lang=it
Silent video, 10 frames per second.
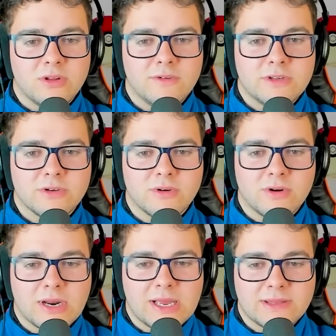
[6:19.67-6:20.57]
Dove sono,
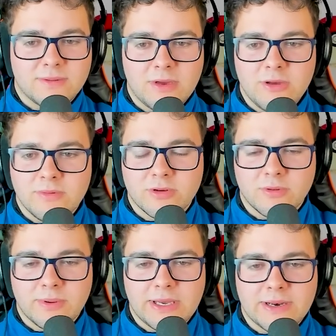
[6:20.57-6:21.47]
ragazzi? Ma io mi sono
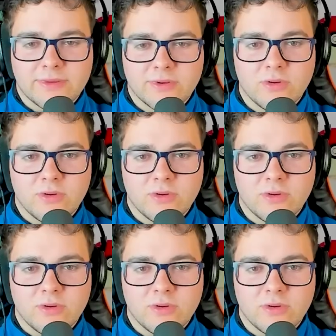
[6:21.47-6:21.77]
perso.